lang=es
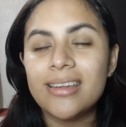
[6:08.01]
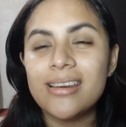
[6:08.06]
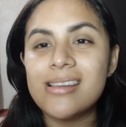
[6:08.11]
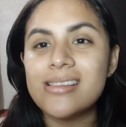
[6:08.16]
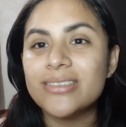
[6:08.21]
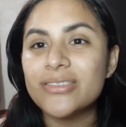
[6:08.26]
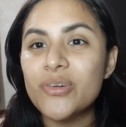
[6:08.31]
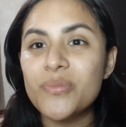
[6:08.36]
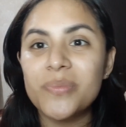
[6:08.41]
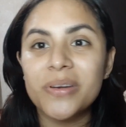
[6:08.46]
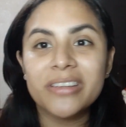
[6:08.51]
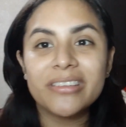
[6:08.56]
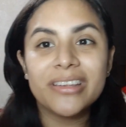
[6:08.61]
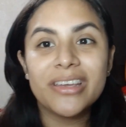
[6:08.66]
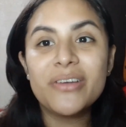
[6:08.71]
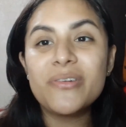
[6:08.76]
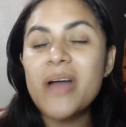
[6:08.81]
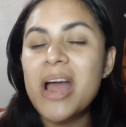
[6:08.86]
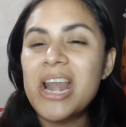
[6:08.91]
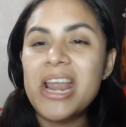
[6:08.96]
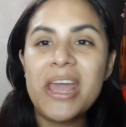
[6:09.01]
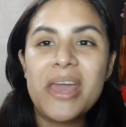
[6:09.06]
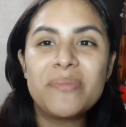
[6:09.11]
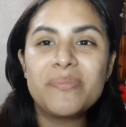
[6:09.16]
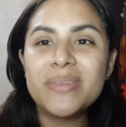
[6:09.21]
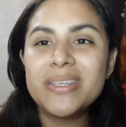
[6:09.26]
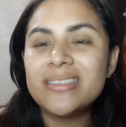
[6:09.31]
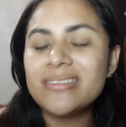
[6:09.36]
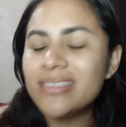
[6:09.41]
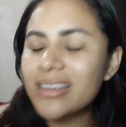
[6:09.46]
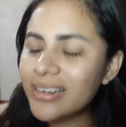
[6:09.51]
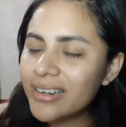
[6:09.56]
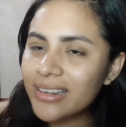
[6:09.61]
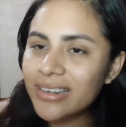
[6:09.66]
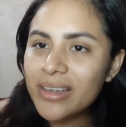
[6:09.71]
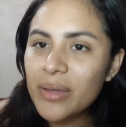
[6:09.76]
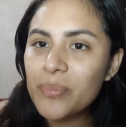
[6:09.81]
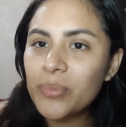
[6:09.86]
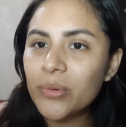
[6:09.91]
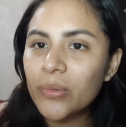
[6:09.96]
Les compartí igual en mi Instagram
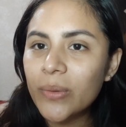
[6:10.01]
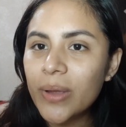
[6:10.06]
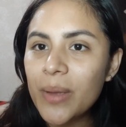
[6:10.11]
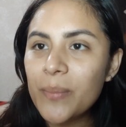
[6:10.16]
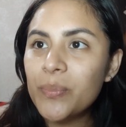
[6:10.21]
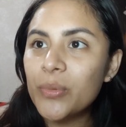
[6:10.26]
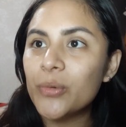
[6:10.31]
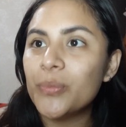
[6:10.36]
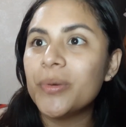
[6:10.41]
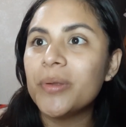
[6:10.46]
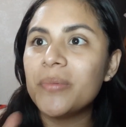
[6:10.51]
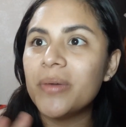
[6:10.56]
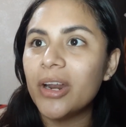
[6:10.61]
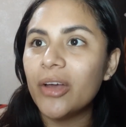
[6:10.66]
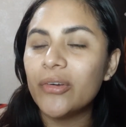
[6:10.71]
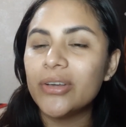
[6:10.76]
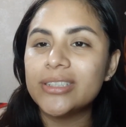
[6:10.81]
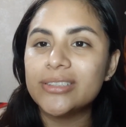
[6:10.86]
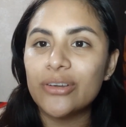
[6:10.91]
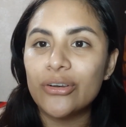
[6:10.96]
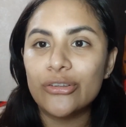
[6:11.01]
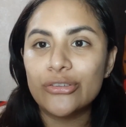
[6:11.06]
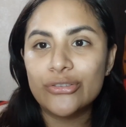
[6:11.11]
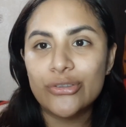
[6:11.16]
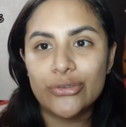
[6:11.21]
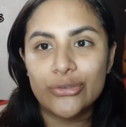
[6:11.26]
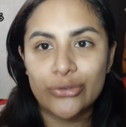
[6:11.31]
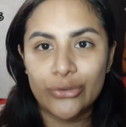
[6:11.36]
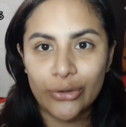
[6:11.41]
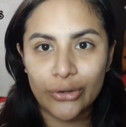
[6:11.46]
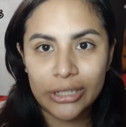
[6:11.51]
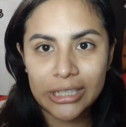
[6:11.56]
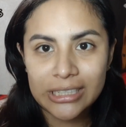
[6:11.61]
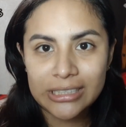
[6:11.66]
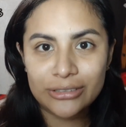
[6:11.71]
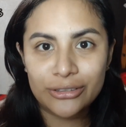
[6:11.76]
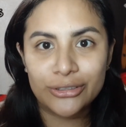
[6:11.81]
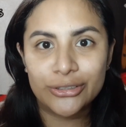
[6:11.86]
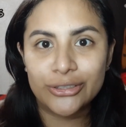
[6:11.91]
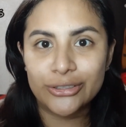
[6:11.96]
que probé por primera vez los
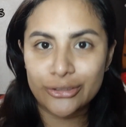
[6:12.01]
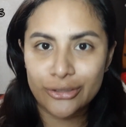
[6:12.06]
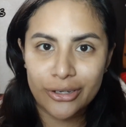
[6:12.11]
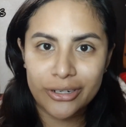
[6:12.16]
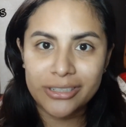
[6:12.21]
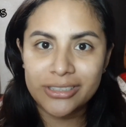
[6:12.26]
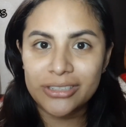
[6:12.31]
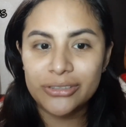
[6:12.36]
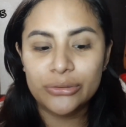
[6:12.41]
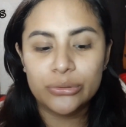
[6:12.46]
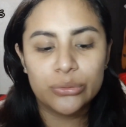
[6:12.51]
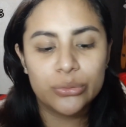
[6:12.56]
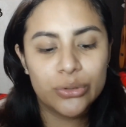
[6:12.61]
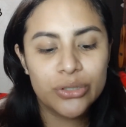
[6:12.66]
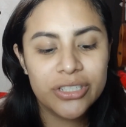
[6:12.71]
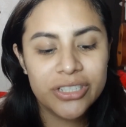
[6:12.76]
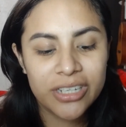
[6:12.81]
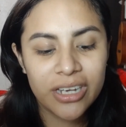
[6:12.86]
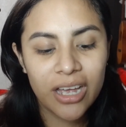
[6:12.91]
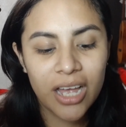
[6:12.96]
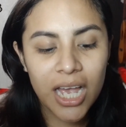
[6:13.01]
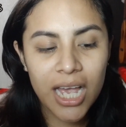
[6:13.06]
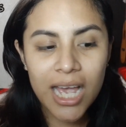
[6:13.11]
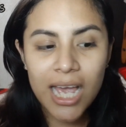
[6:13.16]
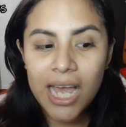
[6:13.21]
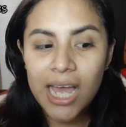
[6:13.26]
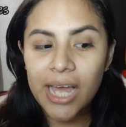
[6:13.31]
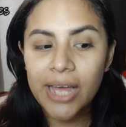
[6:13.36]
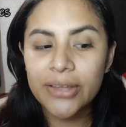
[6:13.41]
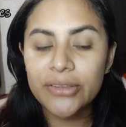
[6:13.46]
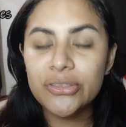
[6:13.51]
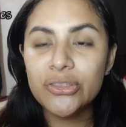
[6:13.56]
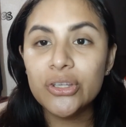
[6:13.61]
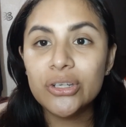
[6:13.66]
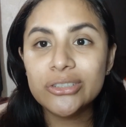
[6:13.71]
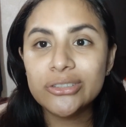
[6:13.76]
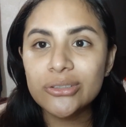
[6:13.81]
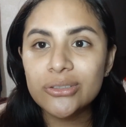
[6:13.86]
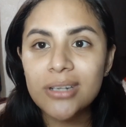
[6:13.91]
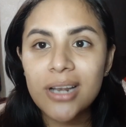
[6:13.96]
ostiones, los ostiones de su concha.
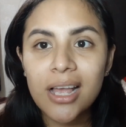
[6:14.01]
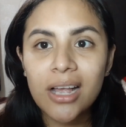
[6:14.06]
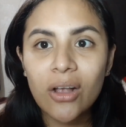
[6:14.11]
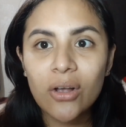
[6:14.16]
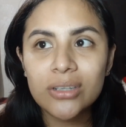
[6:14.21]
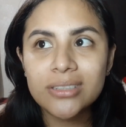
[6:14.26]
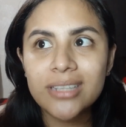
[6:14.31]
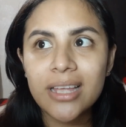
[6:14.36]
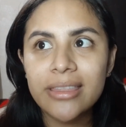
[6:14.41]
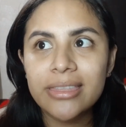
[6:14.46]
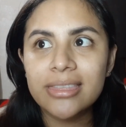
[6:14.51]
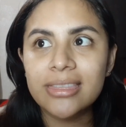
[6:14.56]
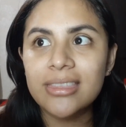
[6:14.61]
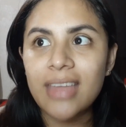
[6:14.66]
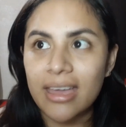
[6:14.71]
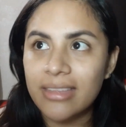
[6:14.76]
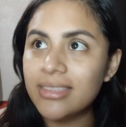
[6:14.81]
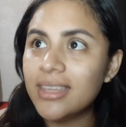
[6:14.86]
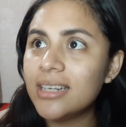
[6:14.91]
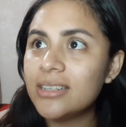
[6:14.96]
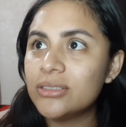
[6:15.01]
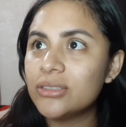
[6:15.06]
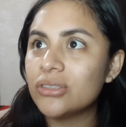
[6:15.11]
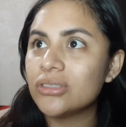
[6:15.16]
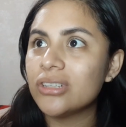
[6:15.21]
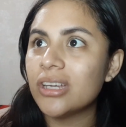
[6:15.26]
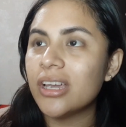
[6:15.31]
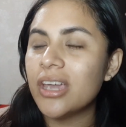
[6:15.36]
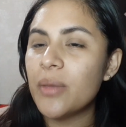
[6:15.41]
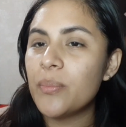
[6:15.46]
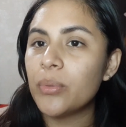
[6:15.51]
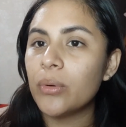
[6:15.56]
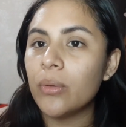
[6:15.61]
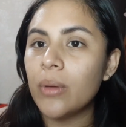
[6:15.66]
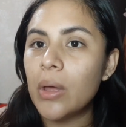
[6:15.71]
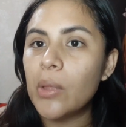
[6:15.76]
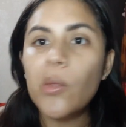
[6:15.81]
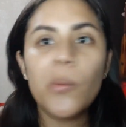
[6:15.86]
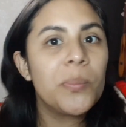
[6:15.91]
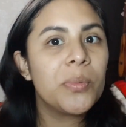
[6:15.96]
No son la cosa tan deliciosa que he
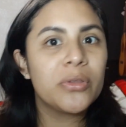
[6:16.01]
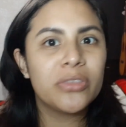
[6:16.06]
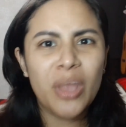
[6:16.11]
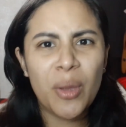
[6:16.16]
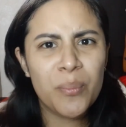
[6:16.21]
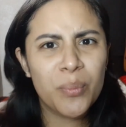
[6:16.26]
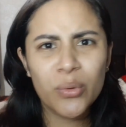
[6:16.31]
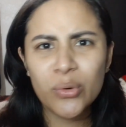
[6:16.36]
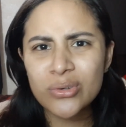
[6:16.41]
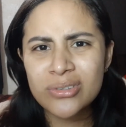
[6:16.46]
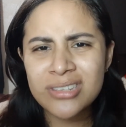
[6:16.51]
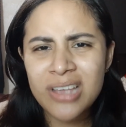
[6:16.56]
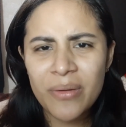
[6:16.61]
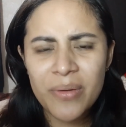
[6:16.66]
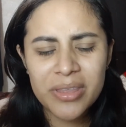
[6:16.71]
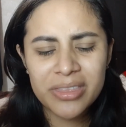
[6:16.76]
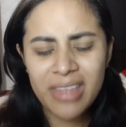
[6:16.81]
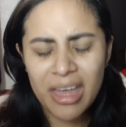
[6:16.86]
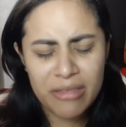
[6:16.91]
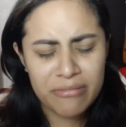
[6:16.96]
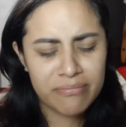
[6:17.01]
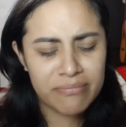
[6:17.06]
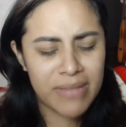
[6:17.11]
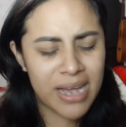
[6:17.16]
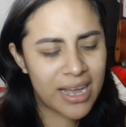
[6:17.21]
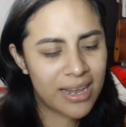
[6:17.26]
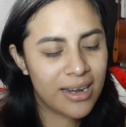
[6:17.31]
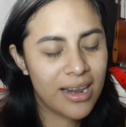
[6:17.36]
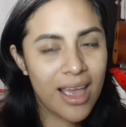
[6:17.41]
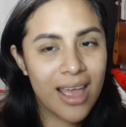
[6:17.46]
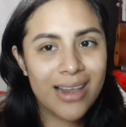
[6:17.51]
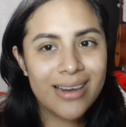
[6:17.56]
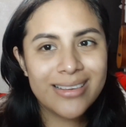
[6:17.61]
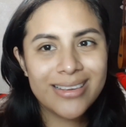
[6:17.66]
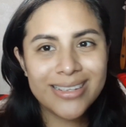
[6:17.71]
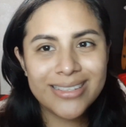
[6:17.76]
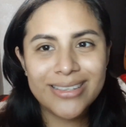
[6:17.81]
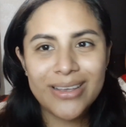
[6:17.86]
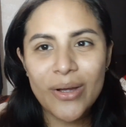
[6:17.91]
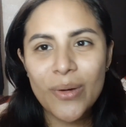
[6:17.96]
probado, pero tampoco sabe tan mal.
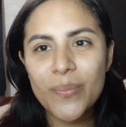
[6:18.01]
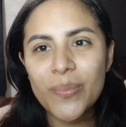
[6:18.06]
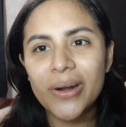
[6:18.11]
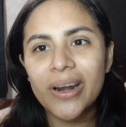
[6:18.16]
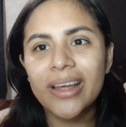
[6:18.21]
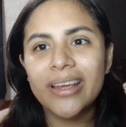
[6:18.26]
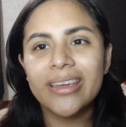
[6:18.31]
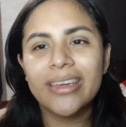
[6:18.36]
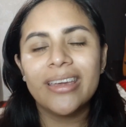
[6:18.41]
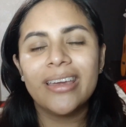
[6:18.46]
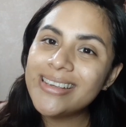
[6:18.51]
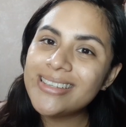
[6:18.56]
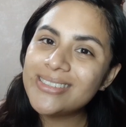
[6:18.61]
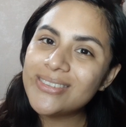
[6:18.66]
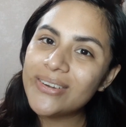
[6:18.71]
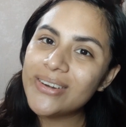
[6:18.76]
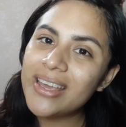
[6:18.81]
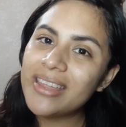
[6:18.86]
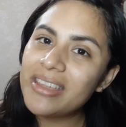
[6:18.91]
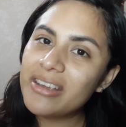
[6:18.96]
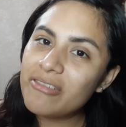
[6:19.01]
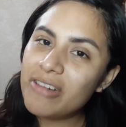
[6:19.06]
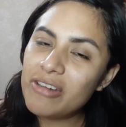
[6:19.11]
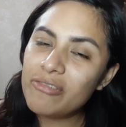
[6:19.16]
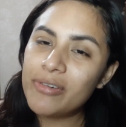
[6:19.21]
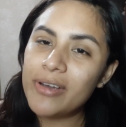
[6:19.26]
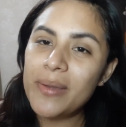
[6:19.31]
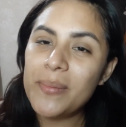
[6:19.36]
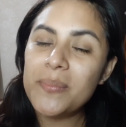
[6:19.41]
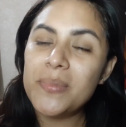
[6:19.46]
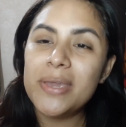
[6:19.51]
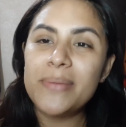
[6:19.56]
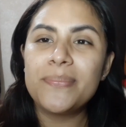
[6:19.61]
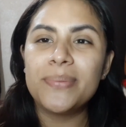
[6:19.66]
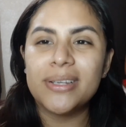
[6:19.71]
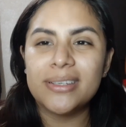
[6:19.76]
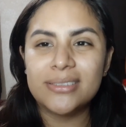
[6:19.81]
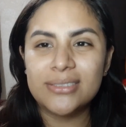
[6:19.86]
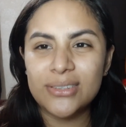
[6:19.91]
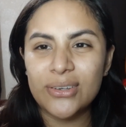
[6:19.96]
Les dejo por aquí la historia de cuál fue mi
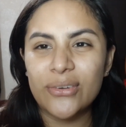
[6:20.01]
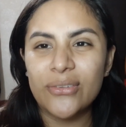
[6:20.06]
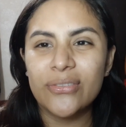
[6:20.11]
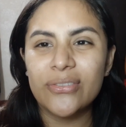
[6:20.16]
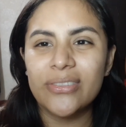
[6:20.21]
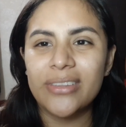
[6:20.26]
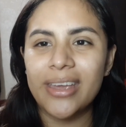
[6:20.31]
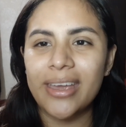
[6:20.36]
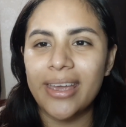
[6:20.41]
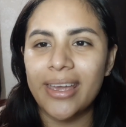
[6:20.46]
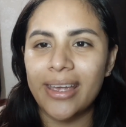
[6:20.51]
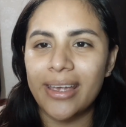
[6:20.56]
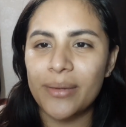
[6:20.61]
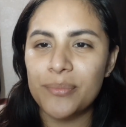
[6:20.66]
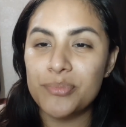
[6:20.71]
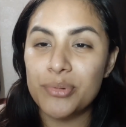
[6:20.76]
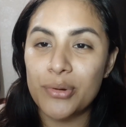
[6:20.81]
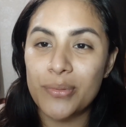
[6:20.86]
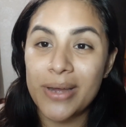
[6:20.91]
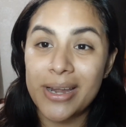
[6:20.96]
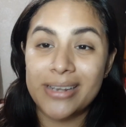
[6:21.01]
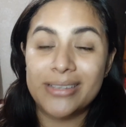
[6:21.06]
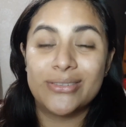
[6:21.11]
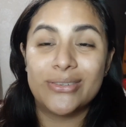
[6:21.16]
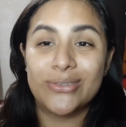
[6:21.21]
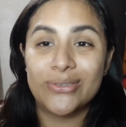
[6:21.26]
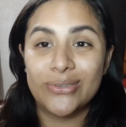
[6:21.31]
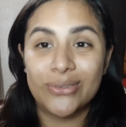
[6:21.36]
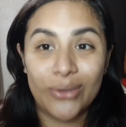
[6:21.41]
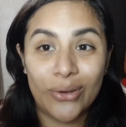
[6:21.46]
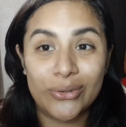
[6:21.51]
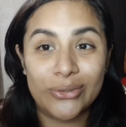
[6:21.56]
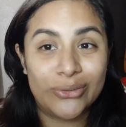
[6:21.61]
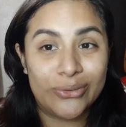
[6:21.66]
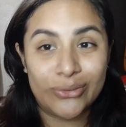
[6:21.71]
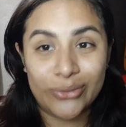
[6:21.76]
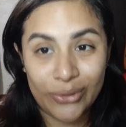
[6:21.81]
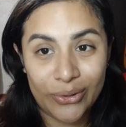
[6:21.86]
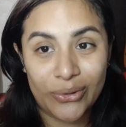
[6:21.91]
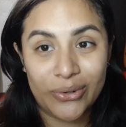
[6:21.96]
impresión de probar esos
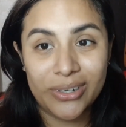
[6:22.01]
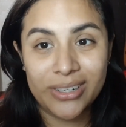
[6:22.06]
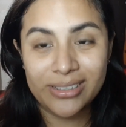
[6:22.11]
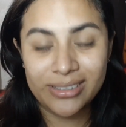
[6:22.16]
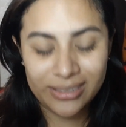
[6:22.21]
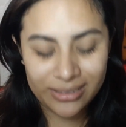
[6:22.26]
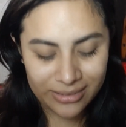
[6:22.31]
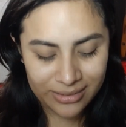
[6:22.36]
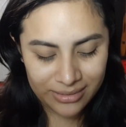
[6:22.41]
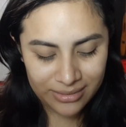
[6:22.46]
ostiones.